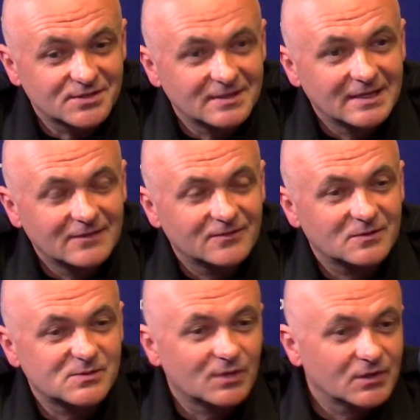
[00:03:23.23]
rzeczy w
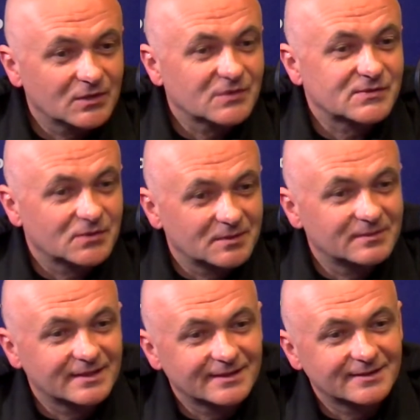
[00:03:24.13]
tym zbiorniku
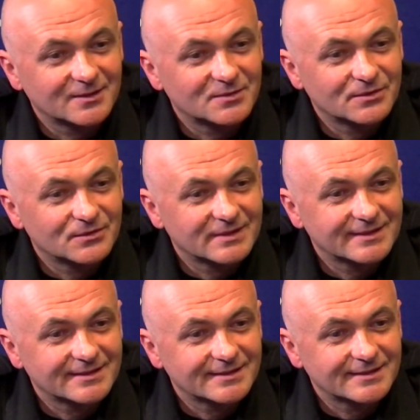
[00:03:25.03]
suchym y, to był, yy,
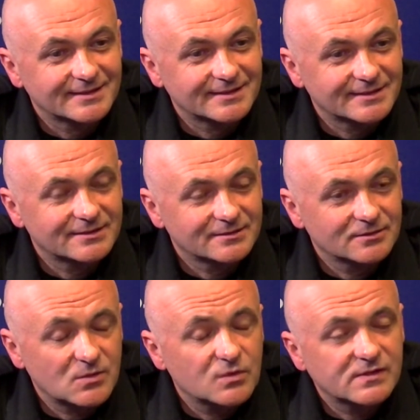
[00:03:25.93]

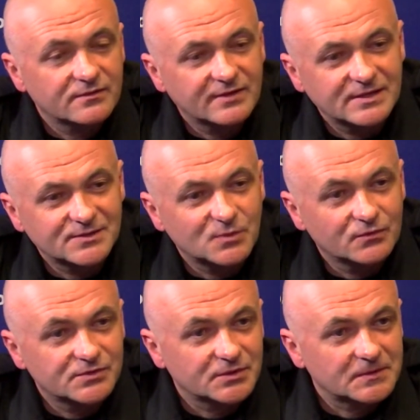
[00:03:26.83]
no nie mógł sobie wejść, był
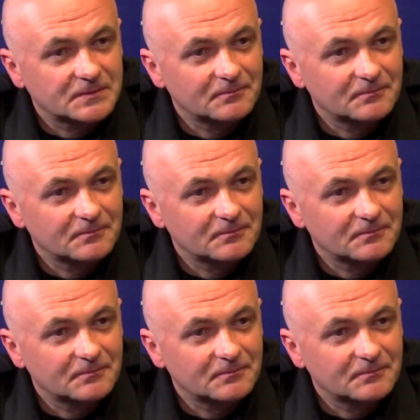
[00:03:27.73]
więziony.